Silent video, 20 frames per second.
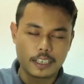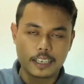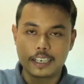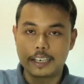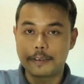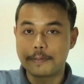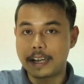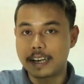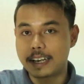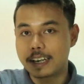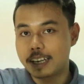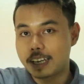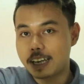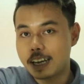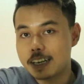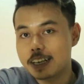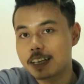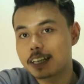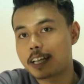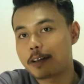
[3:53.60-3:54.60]

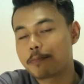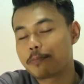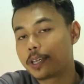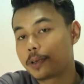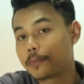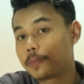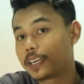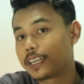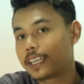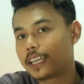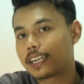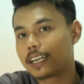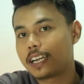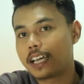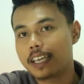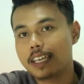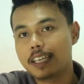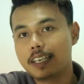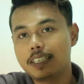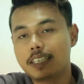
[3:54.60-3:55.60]
dibandingkan dengan bir-bir yang
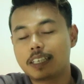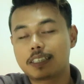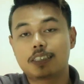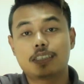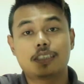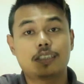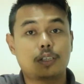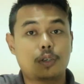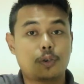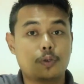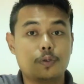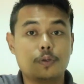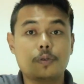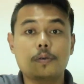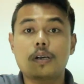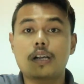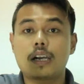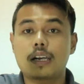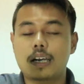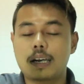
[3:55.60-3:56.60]
lain yang cenderung
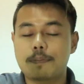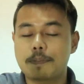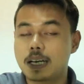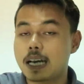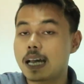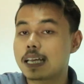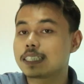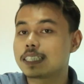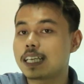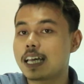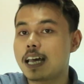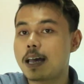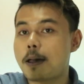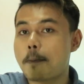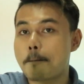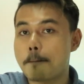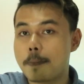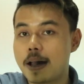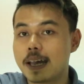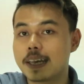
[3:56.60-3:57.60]

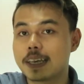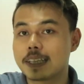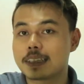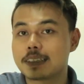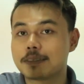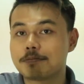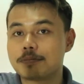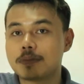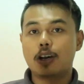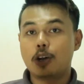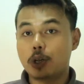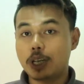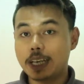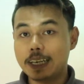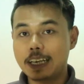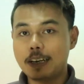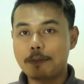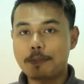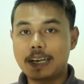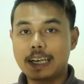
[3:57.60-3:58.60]
berasa pahit Oke
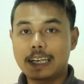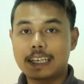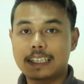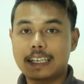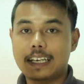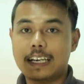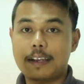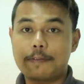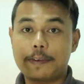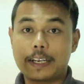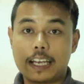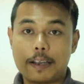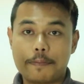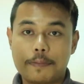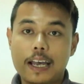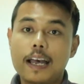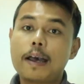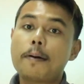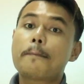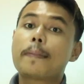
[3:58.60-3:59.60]
daripada kita
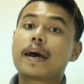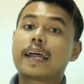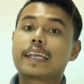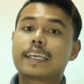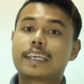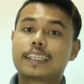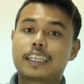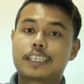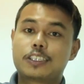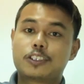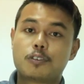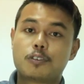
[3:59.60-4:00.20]
lama-lama mari kita